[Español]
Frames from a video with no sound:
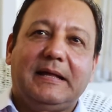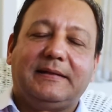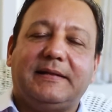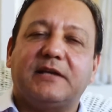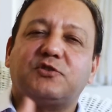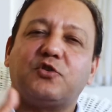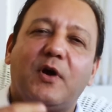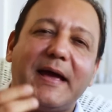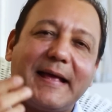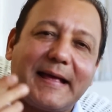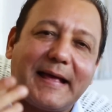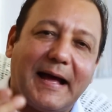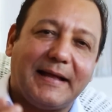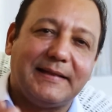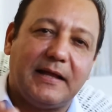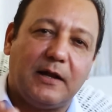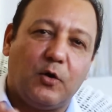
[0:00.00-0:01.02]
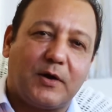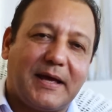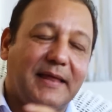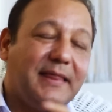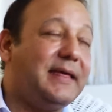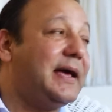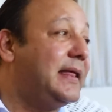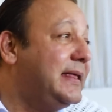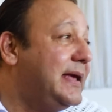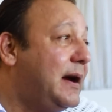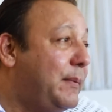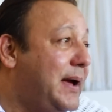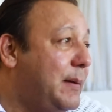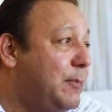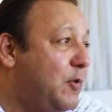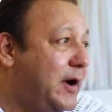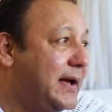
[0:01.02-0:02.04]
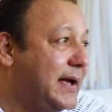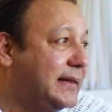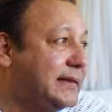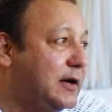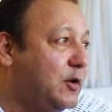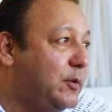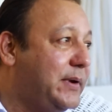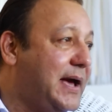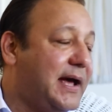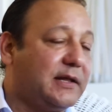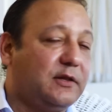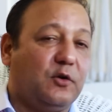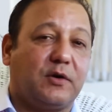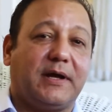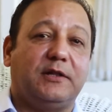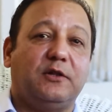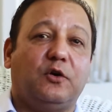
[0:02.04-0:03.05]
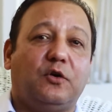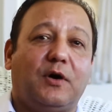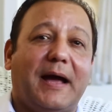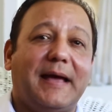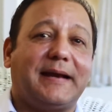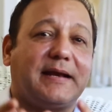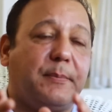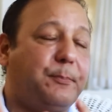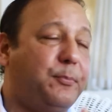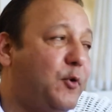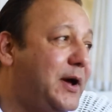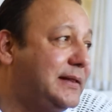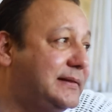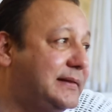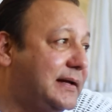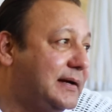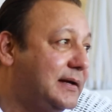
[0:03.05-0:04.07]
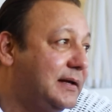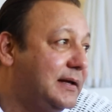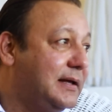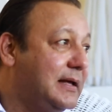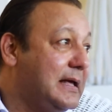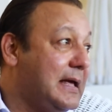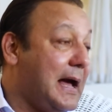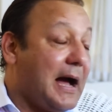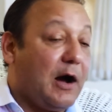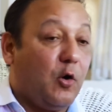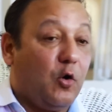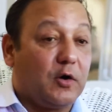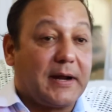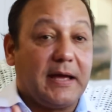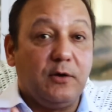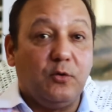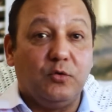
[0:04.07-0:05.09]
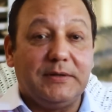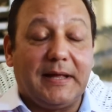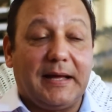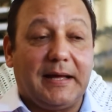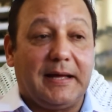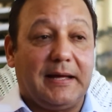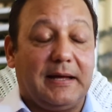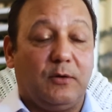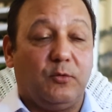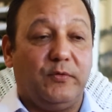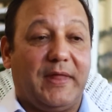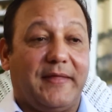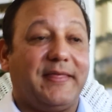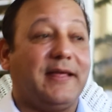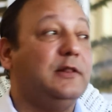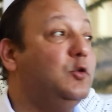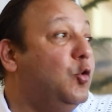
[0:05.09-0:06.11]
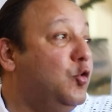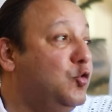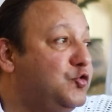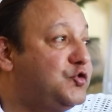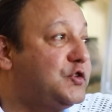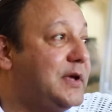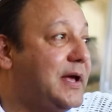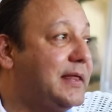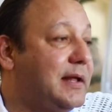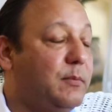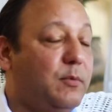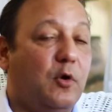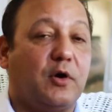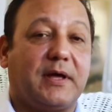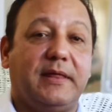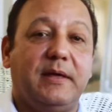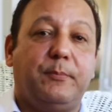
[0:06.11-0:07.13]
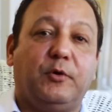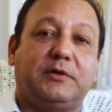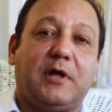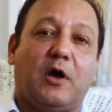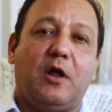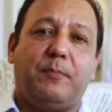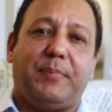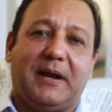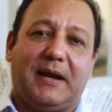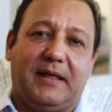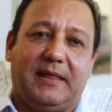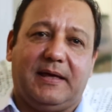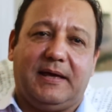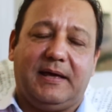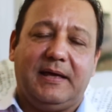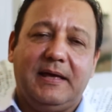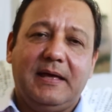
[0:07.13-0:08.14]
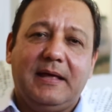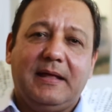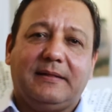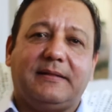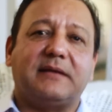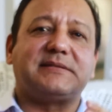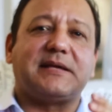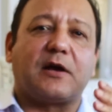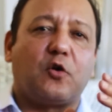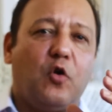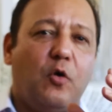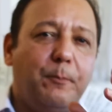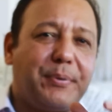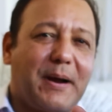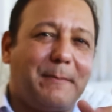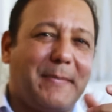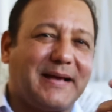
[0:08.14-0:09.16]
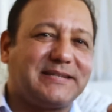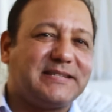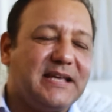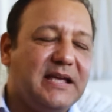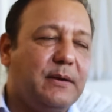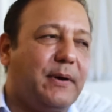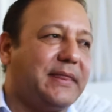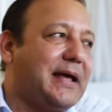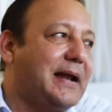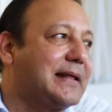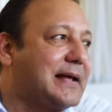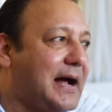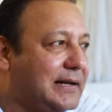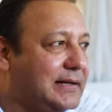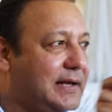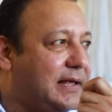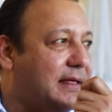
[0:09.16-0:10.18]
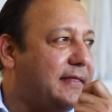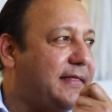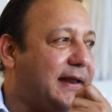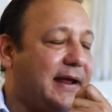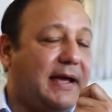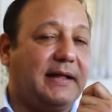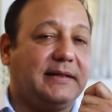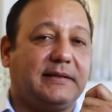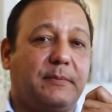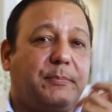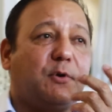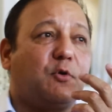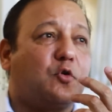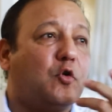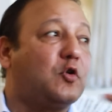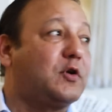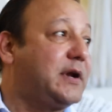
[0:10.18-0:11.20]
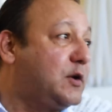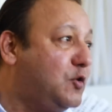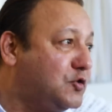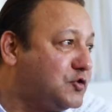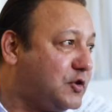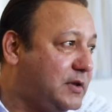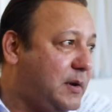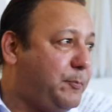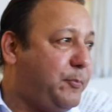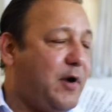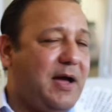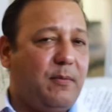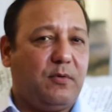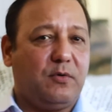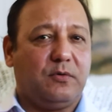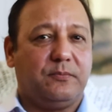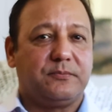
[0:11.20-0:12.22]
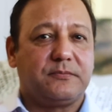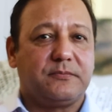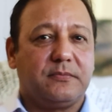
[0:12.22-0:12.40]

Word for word: de esos escándalos que día a día vemos en este gobierno, que no hay respuesta. Ahora hay una, denuncia del bloque de diputados del PLD de esa compra masiva de alcaldes y dirigentes, pero con recursos del pueblo.